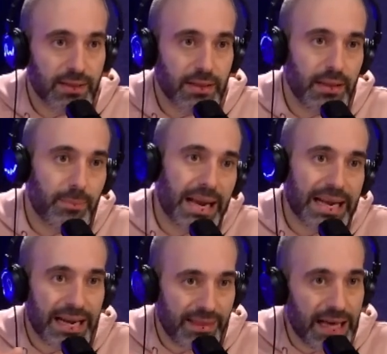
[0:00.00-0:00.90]
de mala
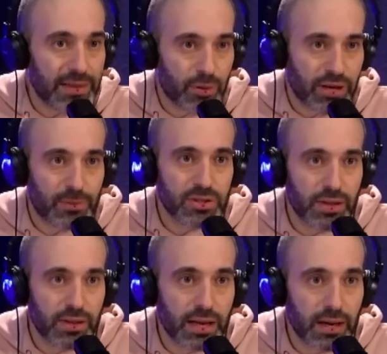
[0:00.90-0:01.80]
calidad, podríamos
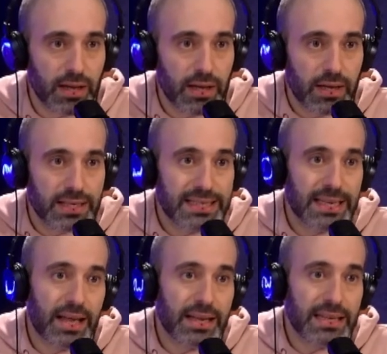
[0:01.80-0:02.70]
decir. Si,
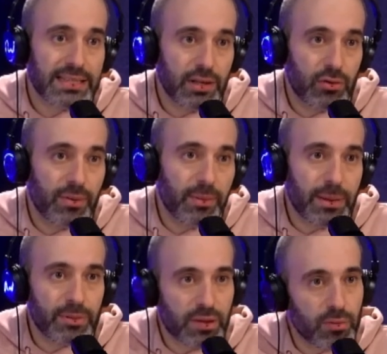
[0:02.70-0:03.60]
si llueve bien,
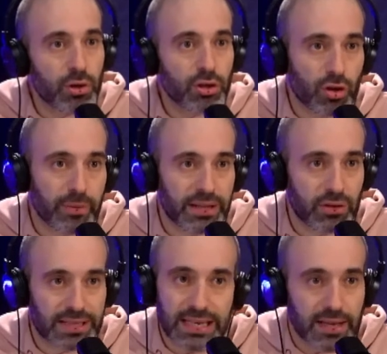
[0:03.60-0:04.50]
pues si hace un poquito de viento y tal, se